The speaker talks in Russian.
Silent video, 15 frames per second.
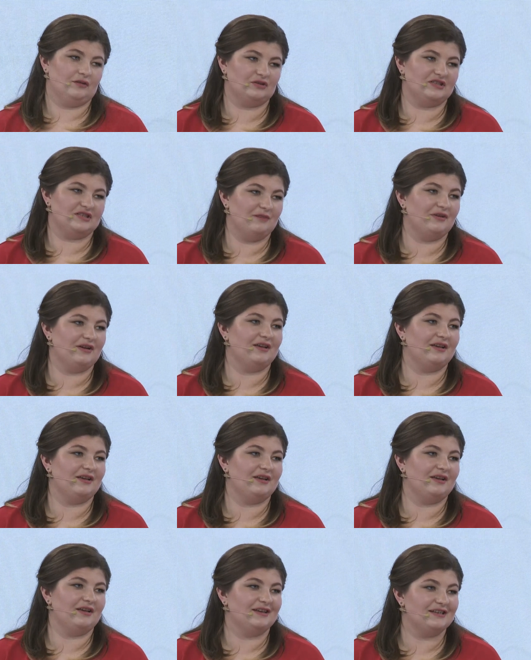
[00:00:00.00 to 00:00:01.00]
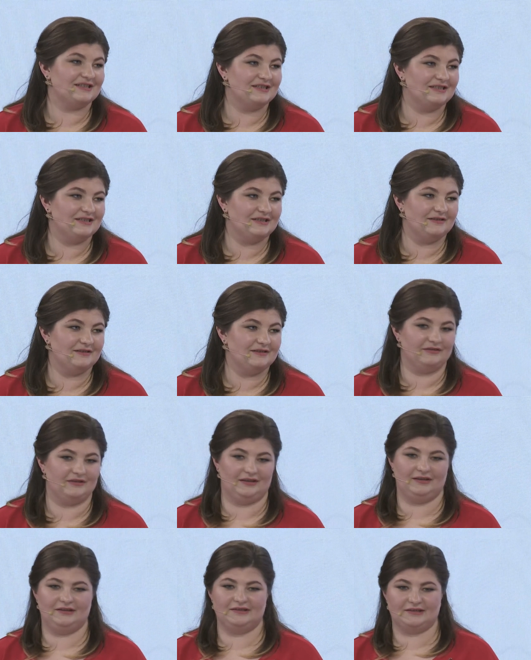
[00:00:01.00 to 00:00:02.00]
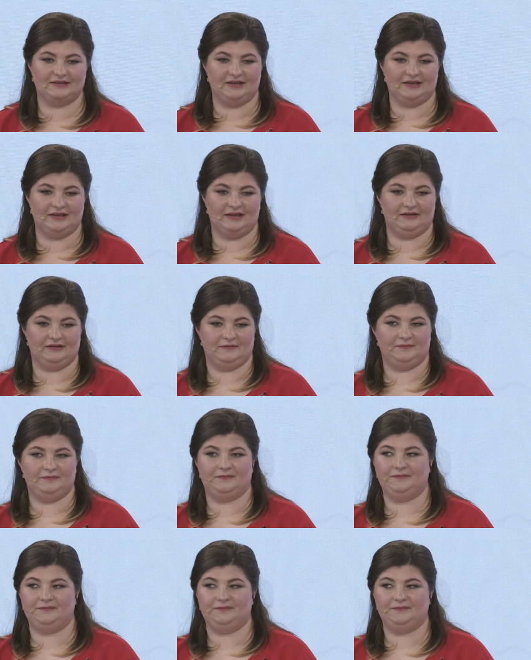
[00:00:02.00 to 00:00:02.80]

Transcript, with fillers: тот самый рецидивный диктант.